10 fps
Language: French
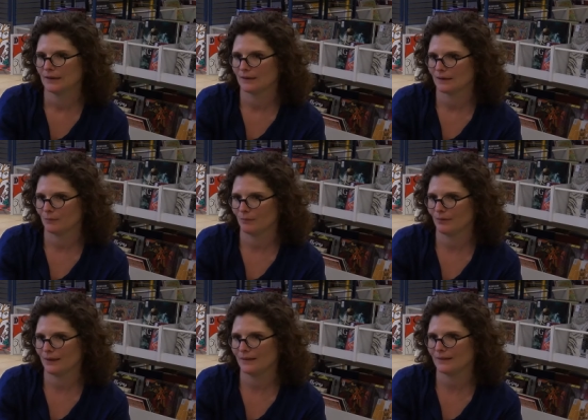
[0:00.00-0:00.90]
Ce qui me
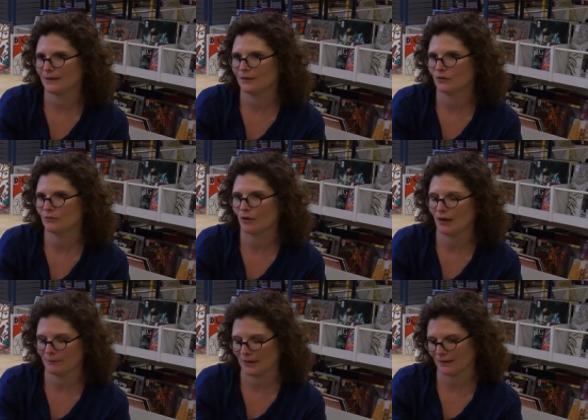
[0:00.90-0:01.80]
plaît, c'est
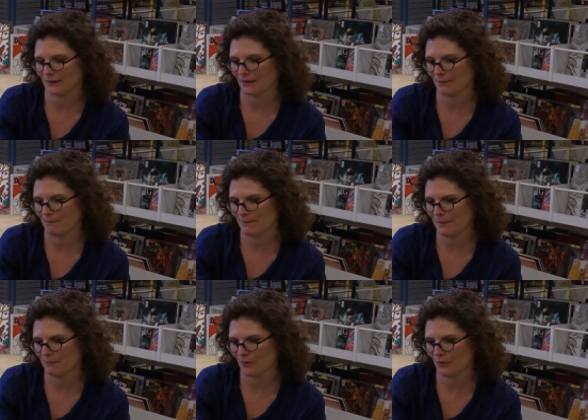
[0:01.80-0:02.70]
comment, à partir d'un
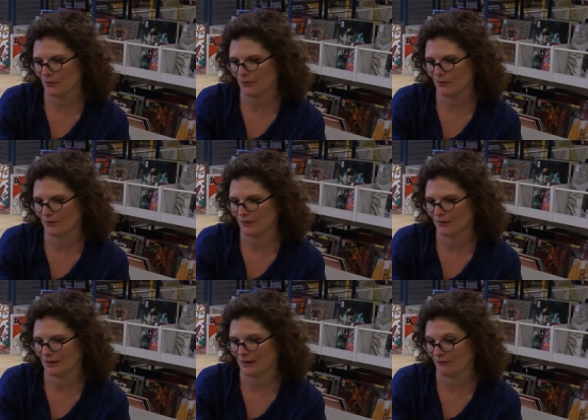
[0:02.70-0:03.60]
même euh,
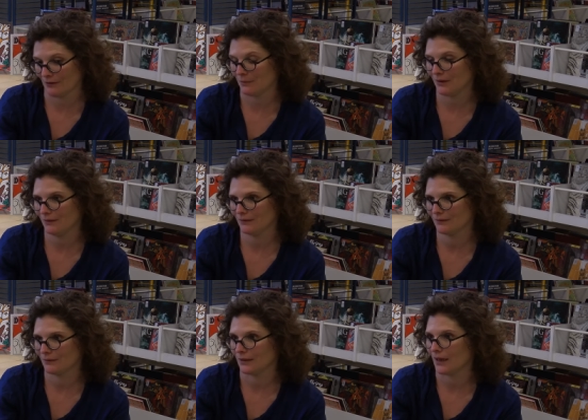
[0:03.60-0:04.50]
alphabet,
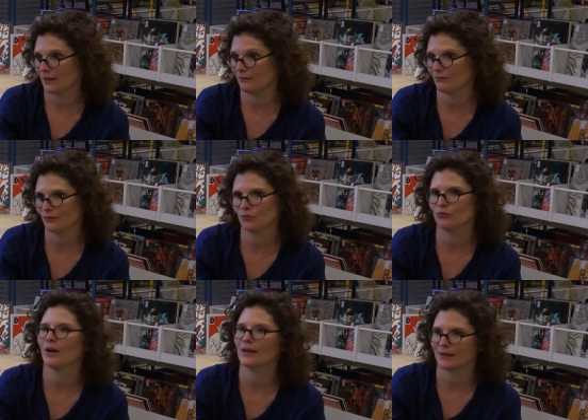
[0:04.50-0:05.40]
on arrive
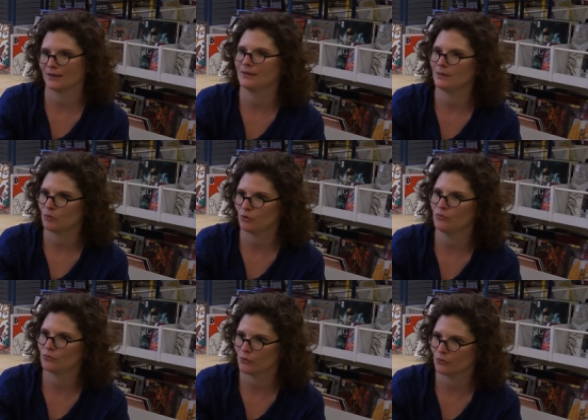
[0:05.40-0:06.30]
toujours à créer des mots
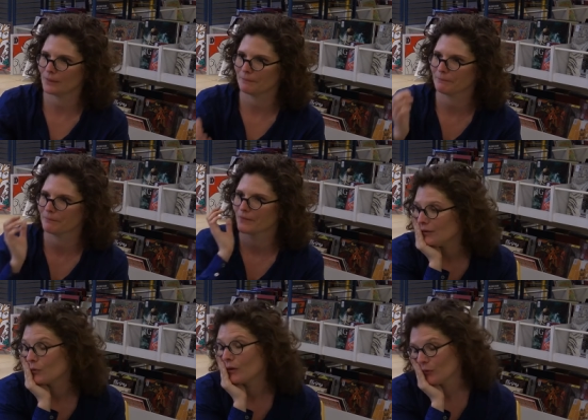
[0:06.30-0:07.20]
nouveaux.
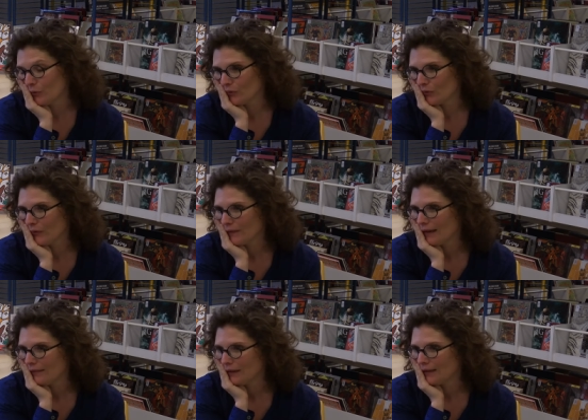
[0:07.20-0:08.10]
Et donc là, en l'occurrence,
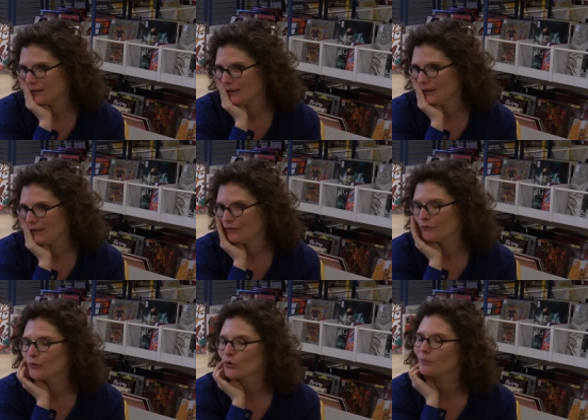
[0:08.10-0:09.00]
c'est avec des
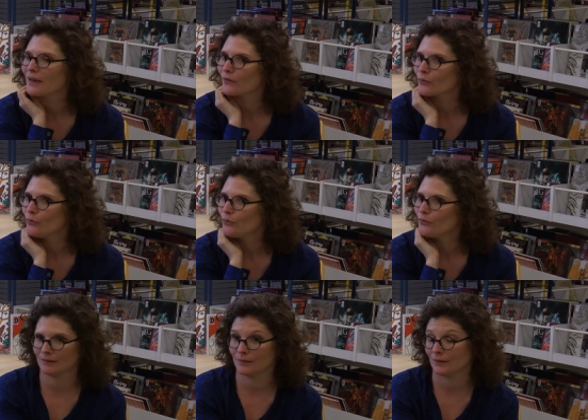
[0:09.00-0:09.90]
feutres pinceaux.
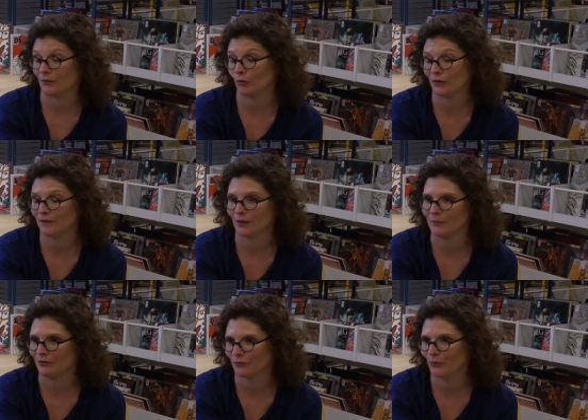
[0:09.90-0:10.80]
Ça s'utilise
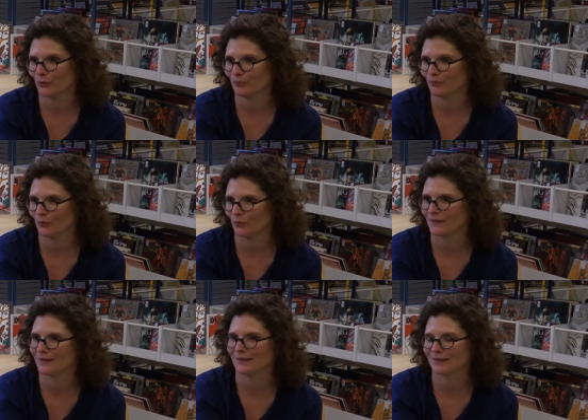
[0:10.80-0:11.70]
comme des feutres, donc
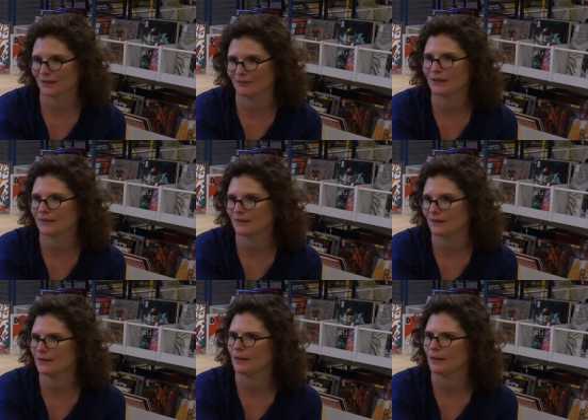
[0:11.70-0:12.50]
c'est très facile.